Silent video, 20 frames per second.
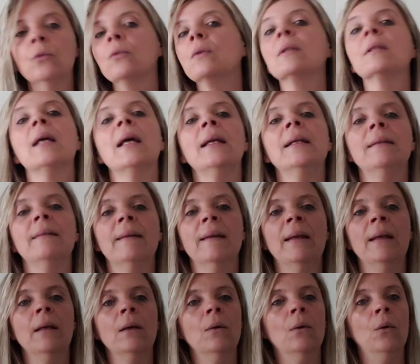Donc, ça a
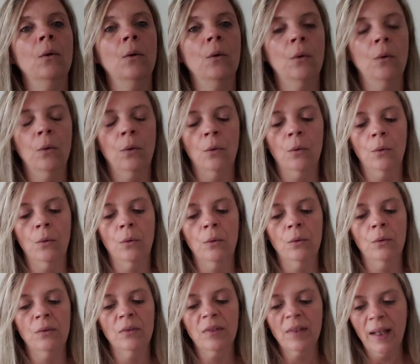été
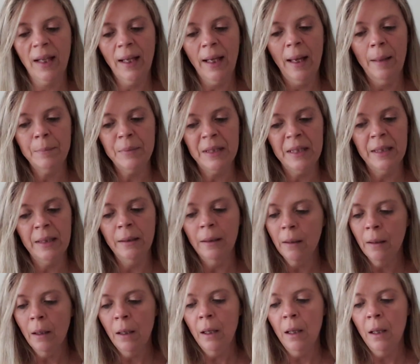très rapide.